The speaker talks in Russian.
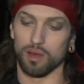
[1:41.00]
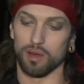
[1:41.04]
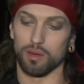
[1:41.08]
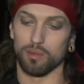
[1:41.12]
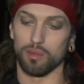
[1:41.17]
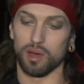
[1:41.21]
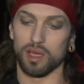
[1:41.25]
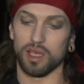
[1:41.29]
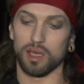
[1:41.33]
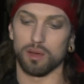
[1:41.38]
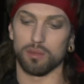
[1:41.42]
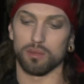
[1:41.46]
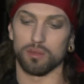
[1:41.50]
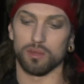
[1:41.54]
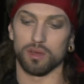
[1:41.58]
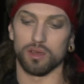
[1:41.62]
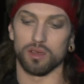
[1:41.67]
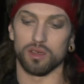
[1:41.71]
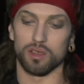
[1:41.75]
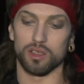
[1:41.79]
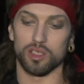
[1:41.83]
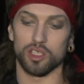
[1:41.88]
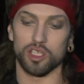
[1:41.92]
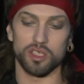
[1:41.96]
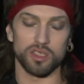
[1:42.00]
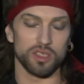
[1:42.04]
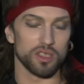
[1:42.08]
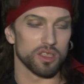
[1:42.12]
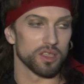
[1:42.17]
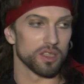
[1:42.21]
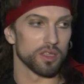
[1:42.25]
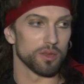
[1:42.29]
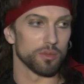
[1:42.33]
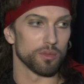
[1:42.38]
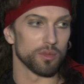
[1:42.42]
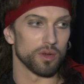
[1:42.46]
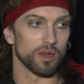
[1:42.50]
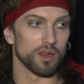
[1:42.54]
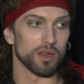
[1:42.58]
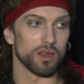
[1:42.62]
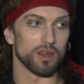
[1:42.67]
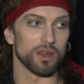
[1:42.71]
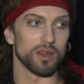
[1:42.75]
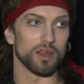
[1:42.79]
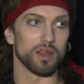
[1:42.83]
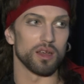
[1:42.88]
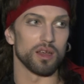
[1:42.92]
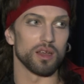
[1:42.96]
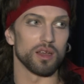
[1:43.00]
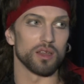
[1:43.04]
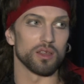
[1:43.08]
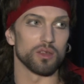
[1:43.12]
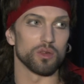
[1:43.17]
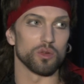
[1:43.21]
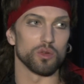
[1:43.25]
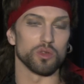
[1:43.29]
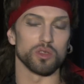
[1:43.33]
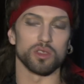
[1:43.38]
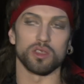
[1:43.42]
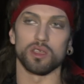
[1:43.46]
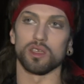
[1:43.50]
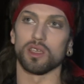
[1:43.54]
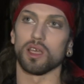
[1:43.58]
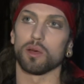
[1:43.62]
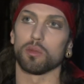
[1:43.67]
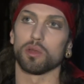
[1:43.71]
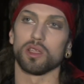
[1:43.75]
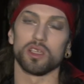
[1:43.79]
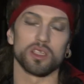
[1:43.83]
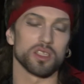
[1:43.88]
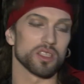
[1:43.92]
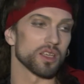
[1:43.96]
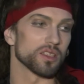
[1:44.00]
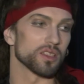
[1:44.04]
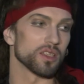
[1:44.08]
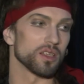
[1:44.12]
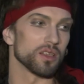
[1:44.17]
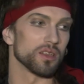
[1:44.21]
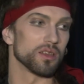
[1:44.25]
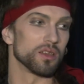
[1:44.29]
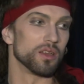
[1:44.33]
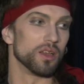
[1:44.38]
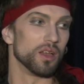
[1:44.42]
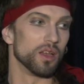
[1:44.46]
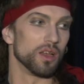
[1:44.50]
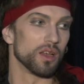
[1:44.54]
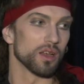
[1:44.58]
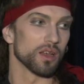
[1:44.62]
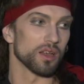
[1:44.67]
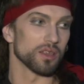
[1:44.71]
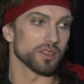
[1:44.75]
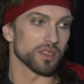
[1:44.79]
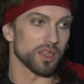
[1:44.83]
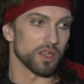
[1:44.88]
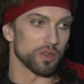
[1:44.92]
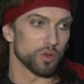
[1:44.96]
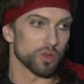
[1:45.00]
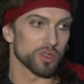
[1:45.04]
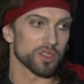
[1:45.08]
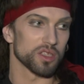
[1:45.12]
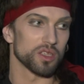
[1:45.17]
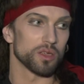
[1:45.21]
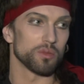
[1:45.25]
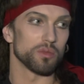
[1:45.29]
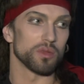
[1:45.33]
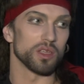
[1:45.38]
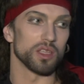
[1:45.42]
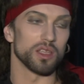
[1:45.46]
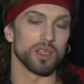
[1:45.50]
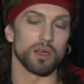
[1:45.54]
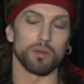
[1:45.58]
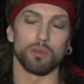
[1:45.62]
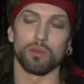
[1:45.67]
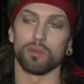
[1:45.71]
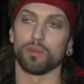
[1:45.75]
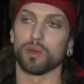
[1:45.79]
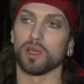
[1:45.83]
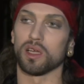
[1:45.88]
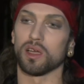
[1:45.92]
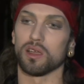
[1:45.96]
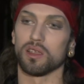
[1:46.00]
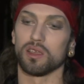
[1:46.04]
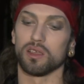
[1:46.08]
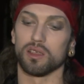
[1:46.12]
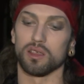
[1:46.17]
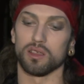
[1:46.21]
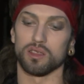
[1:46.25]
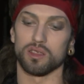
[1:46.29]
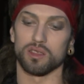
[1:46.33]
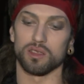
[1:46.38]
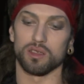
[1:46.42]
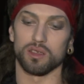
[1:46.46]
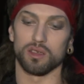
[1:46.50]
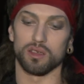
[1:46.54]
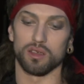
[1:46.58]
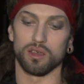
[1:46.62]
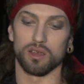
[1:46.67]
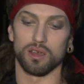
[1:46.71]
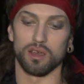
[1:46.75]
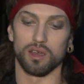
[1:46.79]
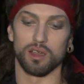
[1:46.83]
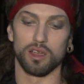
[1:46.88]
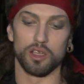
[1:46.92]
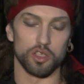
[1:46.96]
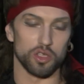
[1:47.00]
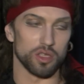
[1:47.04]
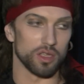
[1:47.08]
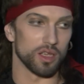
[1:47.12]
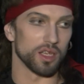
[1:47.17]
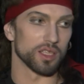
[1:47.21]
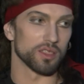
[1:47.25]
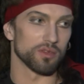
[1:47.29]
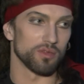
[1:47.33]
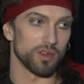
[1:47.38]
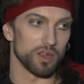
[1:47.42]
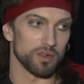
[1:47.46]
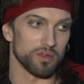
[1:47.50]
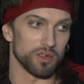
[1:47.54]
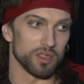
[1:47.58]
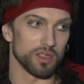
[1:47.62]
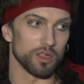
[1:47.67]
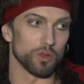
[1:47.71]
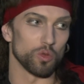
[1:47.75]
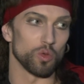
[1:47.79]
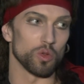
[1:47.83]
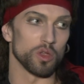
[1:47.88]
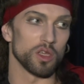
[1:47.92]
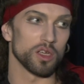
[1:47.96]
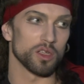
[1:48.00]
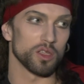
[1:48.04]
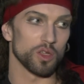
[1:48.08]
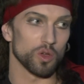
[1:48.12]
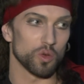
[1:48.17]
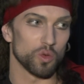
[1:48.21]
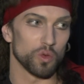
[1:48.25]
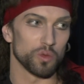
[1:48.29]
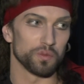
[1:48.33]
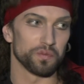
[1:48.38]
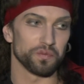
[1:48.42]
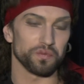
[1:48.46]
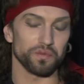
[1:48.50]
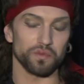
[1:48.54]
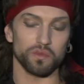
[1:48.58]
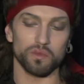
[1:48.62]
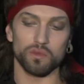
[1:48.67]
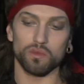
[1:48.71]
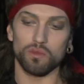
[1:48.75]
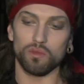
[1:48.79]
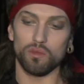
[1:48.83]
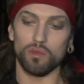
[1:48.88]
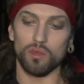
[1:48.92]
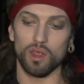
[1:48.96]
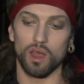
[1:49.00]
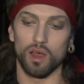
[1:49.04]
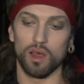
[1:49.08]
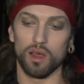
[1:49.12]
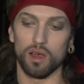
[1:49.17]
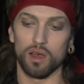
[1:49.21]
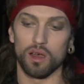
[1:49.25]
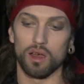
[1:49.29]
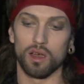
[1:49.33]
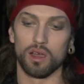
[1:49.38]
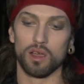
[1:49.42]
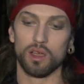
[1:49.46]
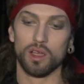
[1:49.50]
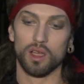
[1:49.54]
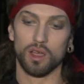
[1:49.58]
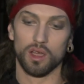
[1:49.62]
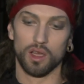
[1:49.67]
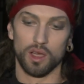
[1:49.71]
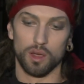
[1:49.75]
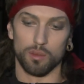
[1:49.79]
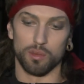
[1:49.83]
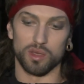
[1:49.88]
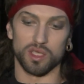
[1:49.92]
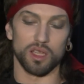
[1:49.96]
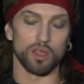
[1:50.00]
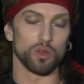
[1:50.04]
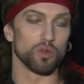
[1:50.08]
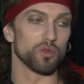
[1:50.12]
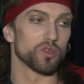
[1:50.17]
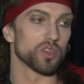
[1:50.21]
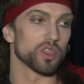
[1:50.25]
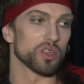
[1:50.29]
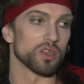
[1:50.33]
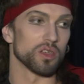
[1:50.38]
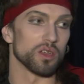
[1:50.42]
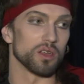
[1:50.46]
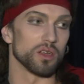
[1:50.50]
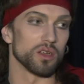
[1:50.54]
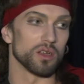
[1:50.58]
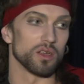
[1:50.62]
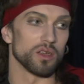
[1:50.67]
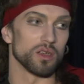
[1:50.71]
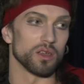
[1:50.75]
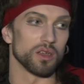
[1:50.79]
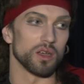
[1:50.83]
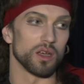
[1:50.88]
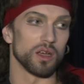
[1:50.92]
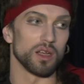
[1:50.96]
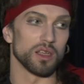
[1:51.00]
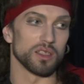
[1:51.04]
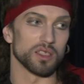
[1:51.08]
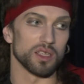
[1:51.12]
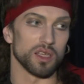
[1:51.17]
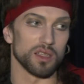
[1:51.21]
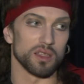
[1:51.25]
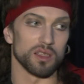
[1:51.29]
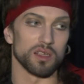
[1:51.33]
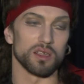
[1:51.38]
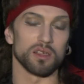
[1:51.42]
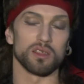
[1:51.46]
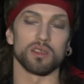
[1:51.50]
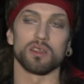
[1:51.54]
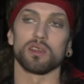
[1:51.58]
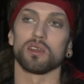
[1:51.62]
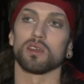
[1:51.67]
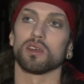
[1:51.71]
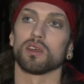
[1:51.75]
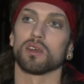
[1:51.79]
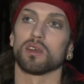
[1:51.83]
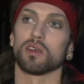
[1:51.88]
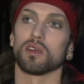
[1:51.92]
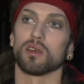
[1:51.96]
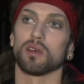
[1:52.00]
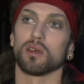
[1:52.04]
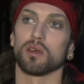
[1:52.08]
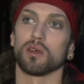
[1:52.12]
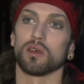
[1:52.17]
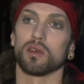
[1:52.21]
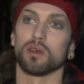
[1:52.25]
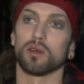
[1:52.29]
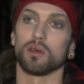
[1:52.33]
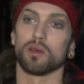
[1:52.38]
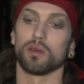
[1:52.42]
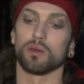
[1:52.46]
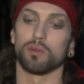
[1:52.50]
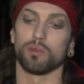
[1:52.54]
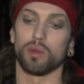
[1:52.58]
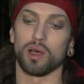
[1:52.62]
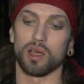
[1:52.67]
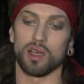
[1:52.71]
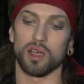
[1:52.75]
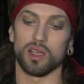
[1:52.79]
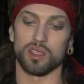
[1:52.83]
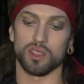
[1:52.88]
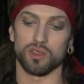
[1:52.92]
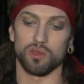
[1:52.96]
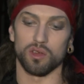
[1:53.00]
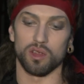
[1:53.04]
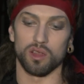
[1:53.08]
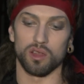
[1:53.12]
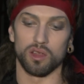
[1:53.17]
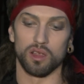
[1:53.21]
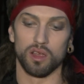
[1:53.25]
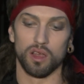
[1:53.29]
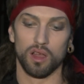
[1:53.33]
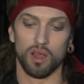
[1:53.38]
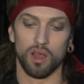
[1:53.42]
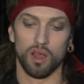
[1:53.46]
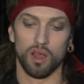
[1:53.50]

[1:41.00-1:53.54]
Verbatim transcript: э, боям жизненным, то есть я бы даже сказал каскадерским, и нам приходилось лично осваивать эту технику. Э, постановщик э, Александр э, показывал